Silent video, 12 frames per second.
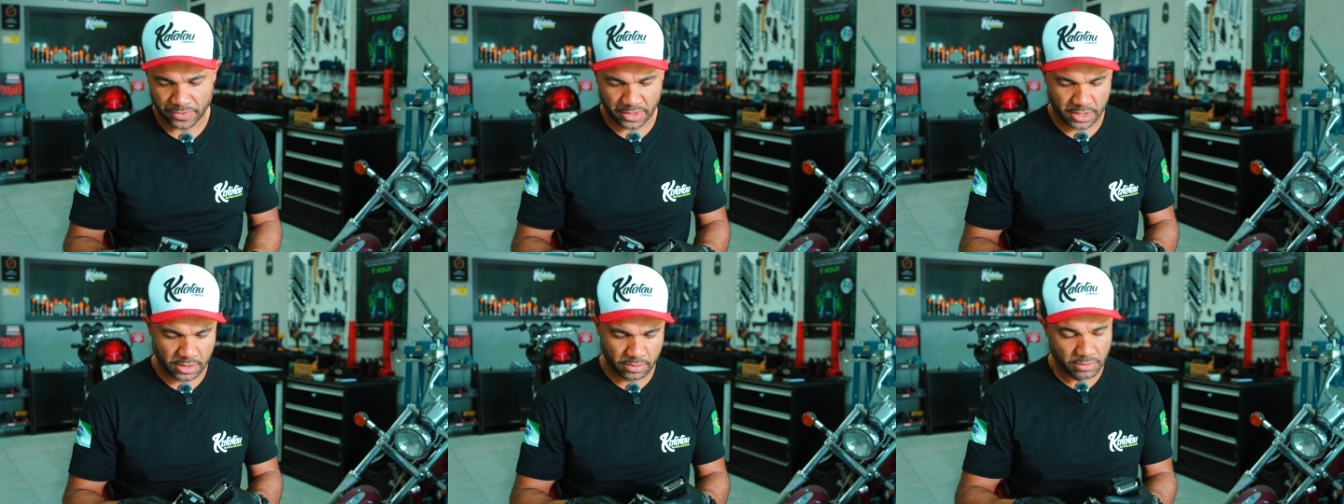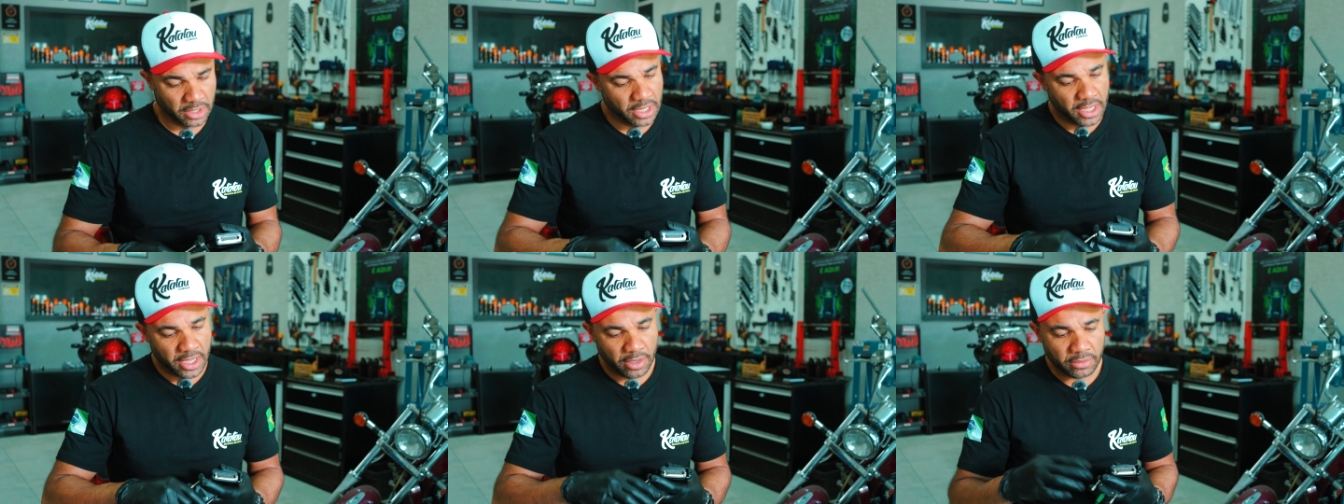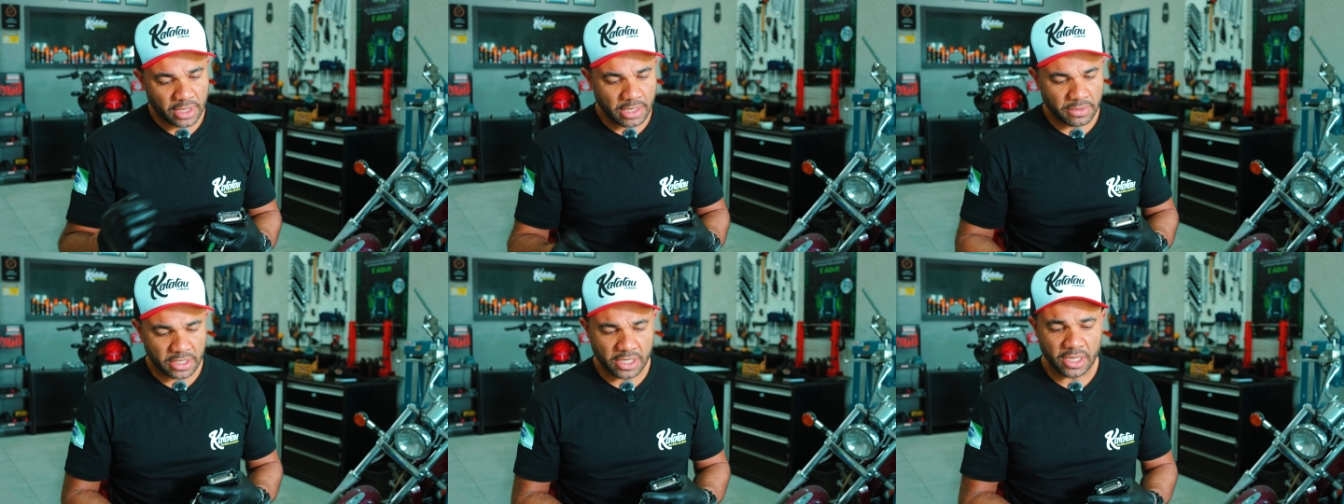Então, eu
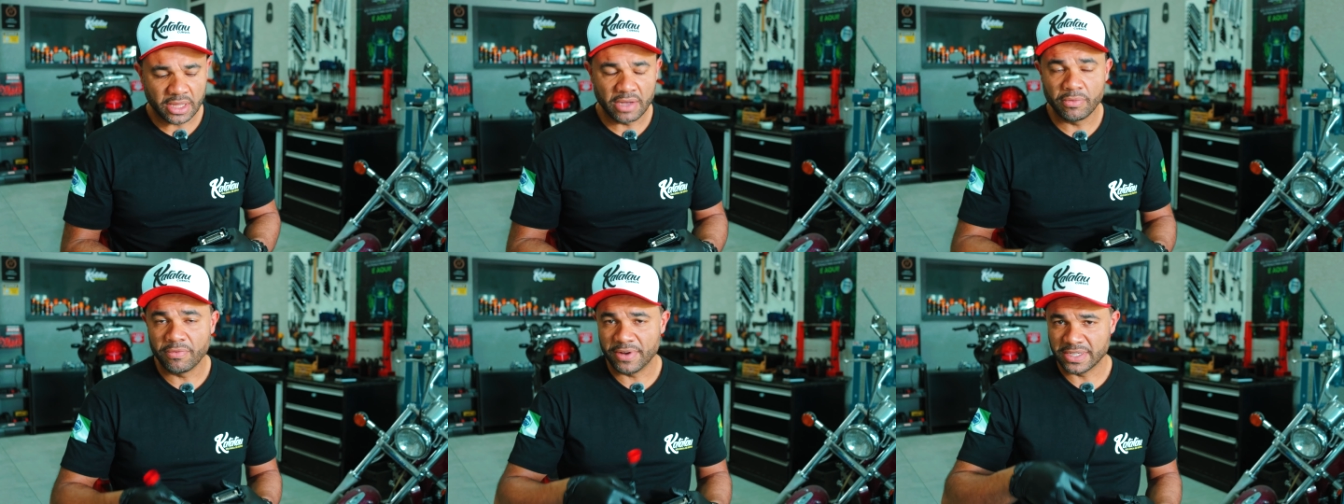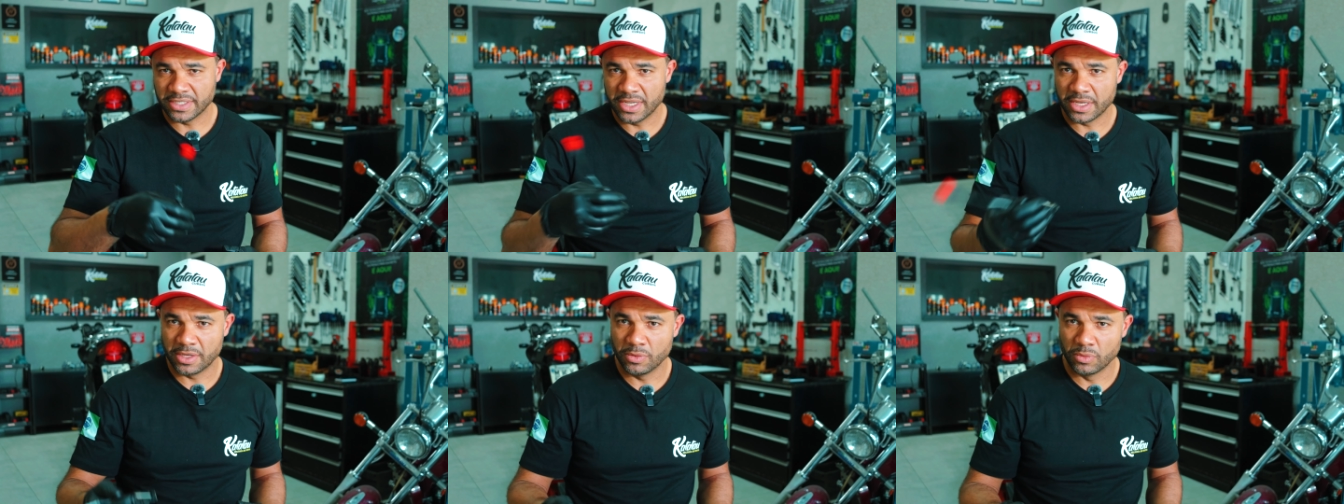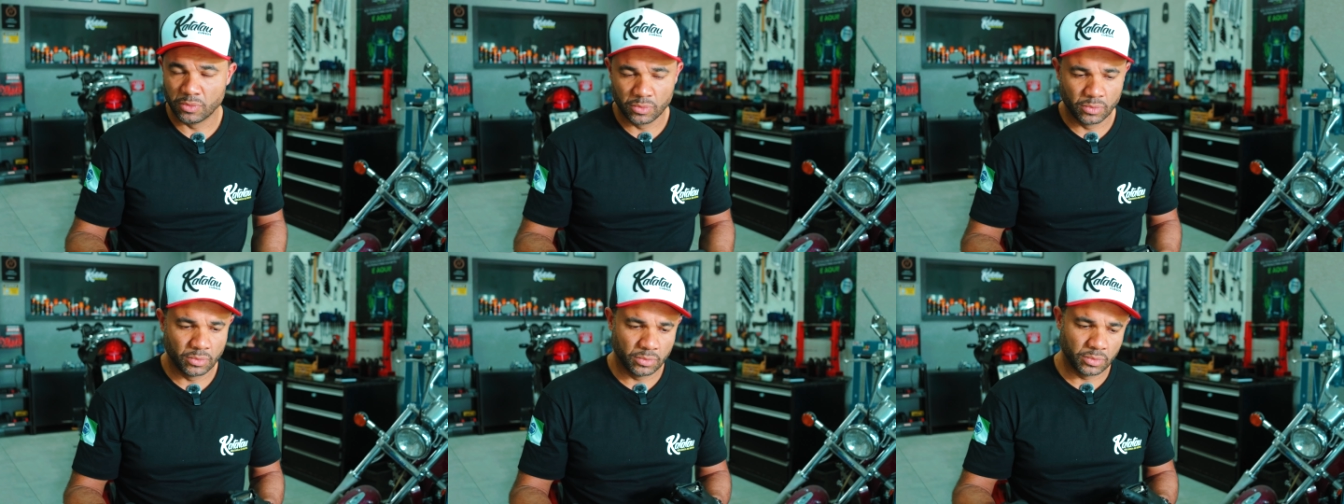tenho aqui, até vou fazer aqui um,
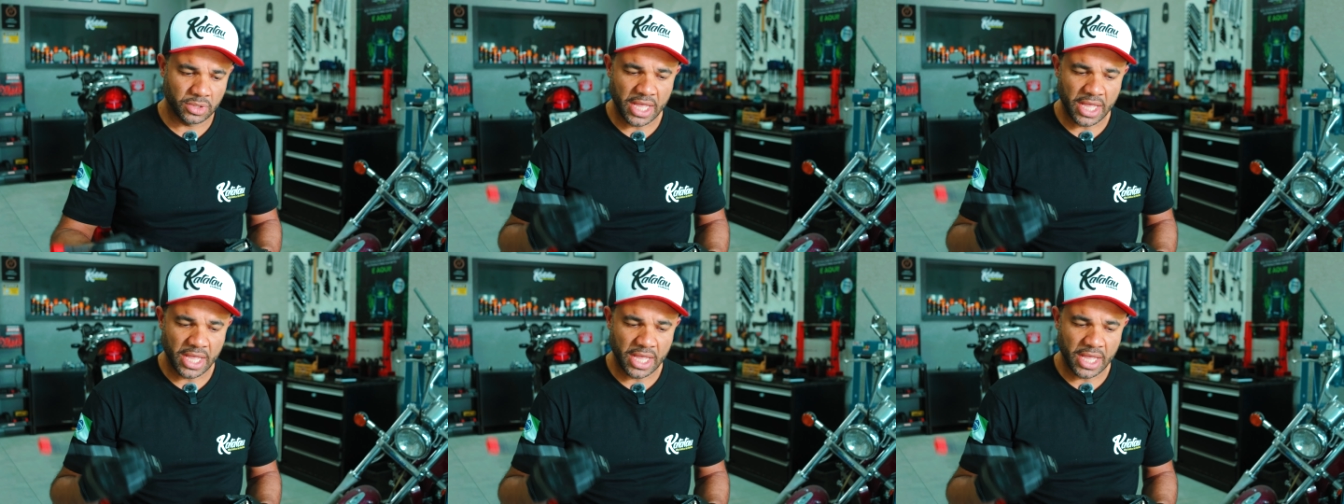um,